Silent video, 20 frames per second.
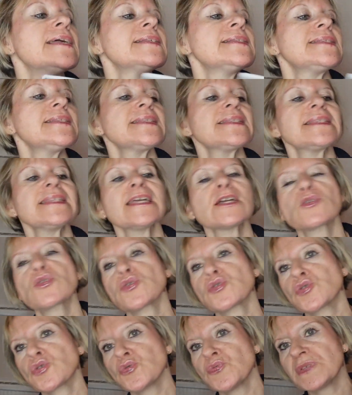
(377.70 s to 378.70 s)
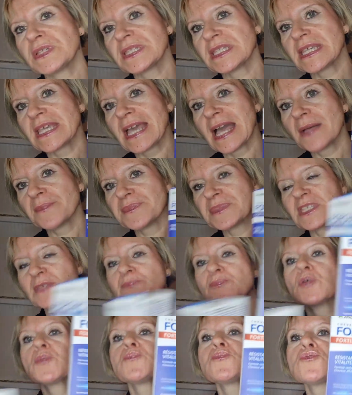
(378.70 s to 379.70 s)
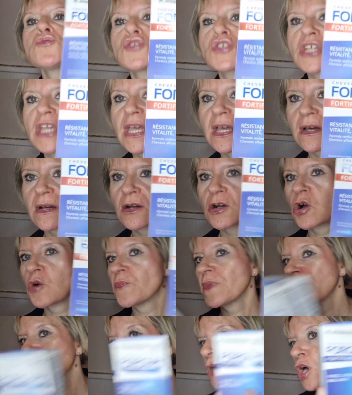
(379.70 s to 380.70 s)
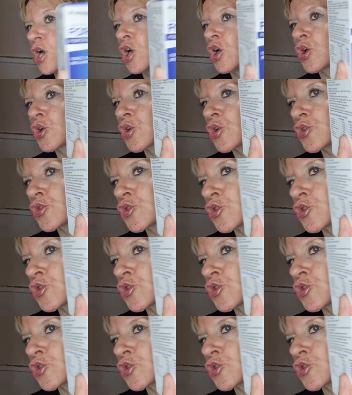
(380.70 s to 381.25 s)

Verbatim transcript: Si ce n'est que celui-ci est un petit peu plus cher quand même que